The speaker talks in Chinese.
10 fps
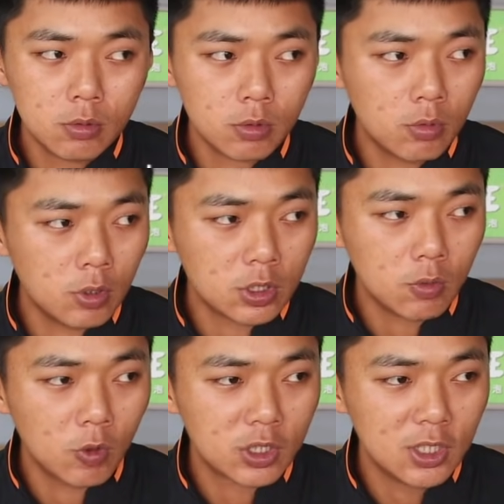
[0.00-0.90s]
我我
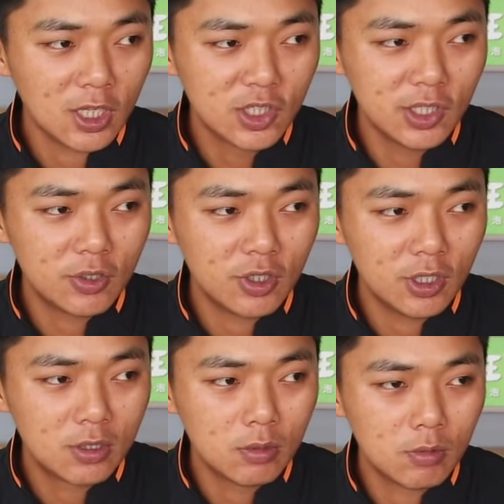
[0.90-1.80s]
我是让自己觉
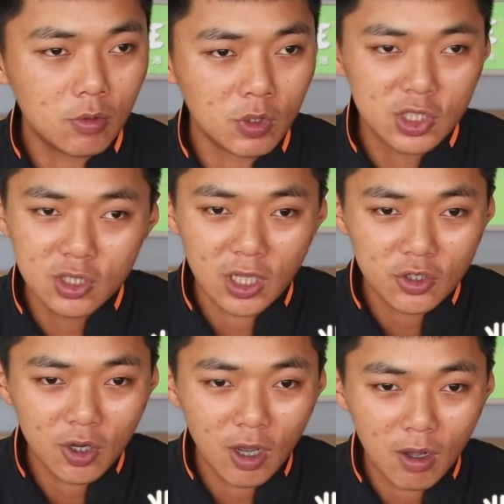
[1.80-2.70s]
得我自
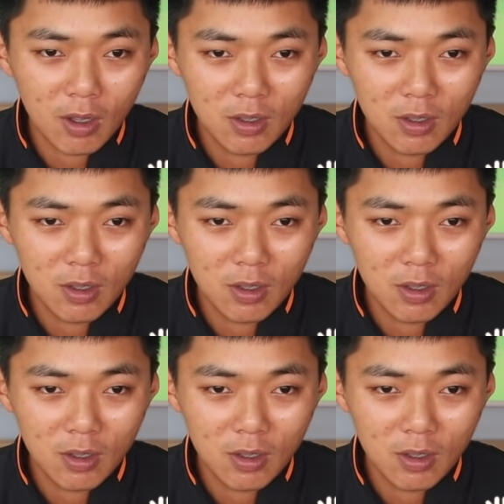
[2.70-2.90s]
然就好。